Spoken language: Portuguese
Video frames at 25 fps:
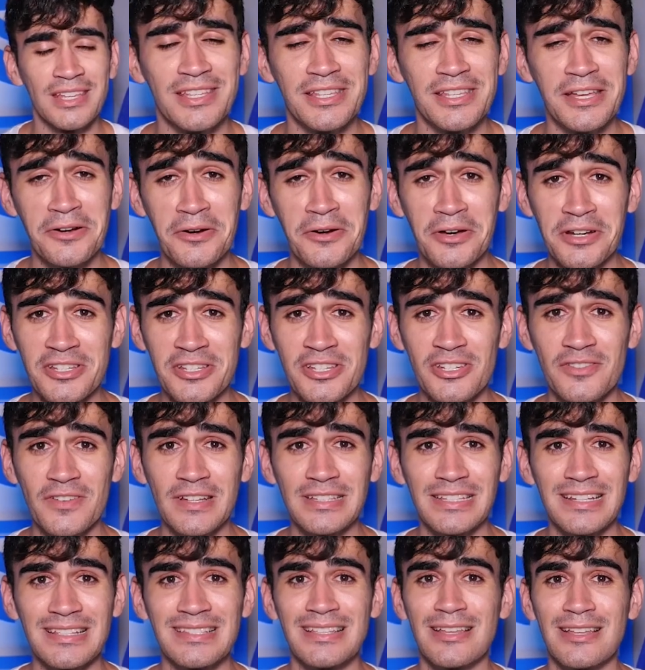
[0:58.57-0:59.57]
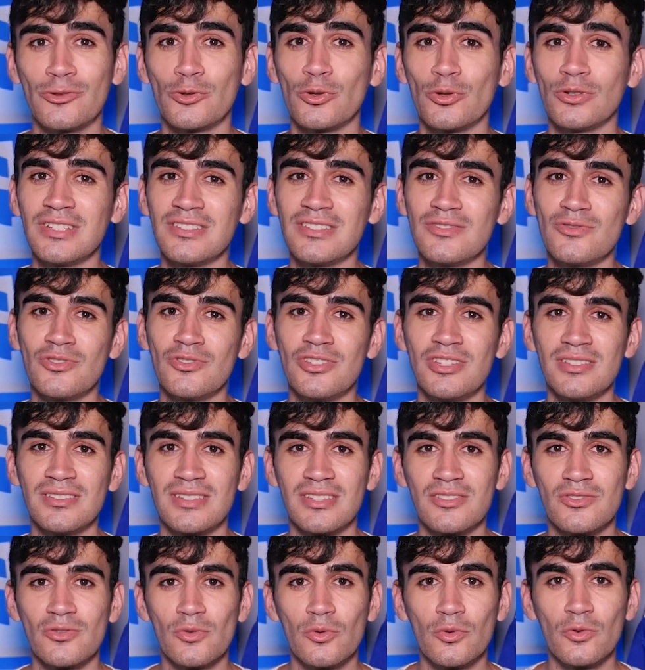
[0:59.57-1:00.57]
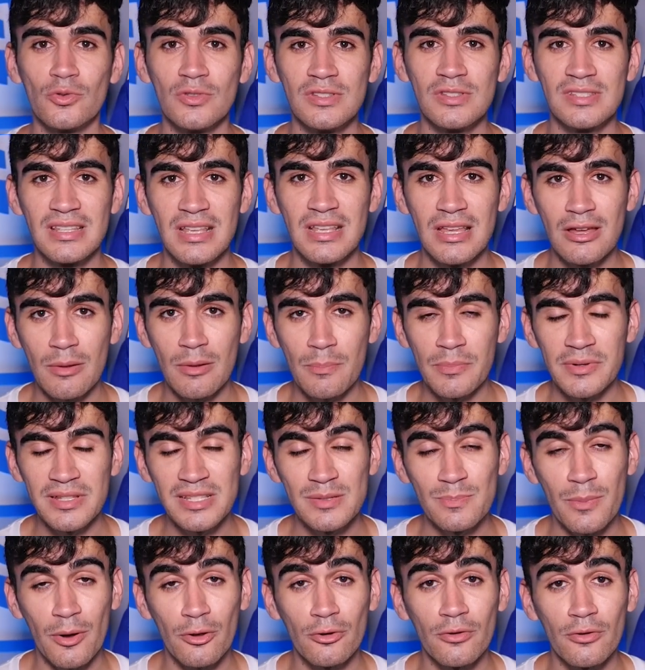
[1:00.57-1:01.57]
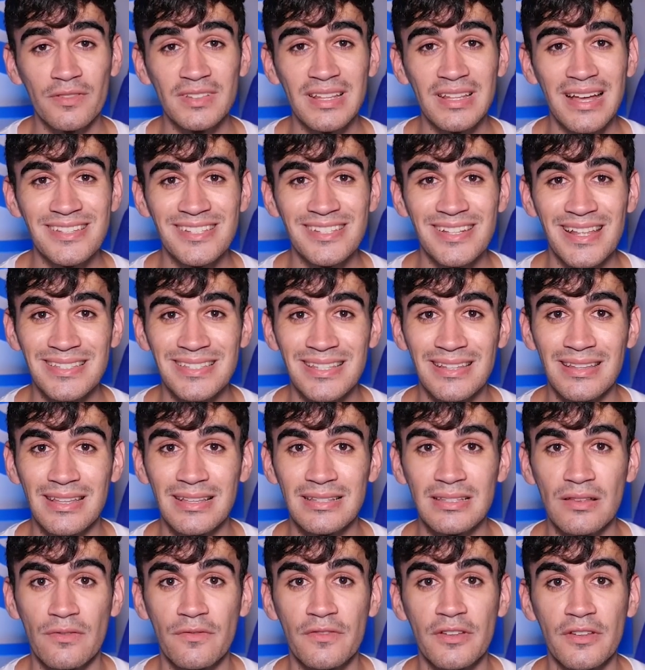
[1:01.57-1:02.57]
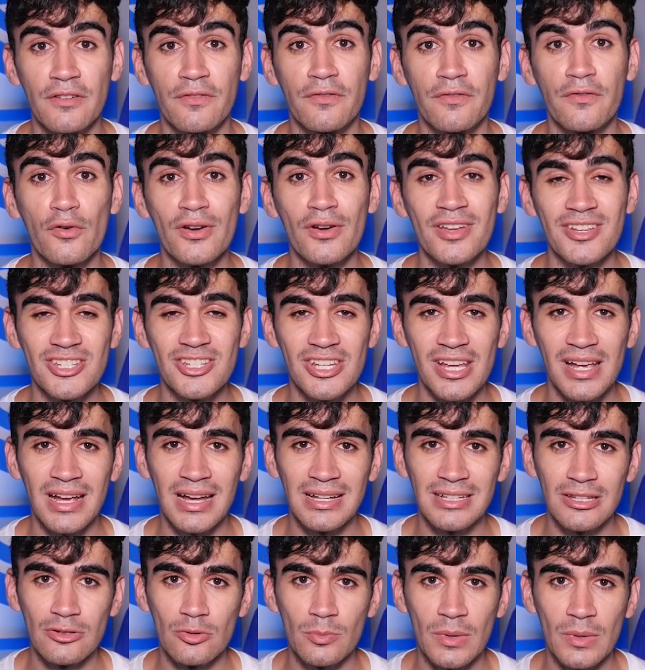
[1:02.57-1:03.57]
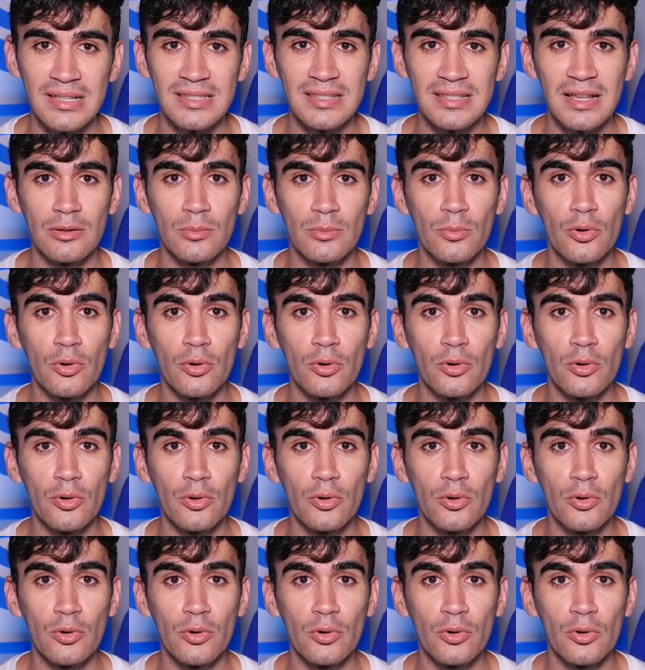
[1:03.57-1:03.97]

E agora a gente vai trazer todas as notícias do Cruzeiro. A principal novidade dessa terça-feira foi a chegada do Marcelo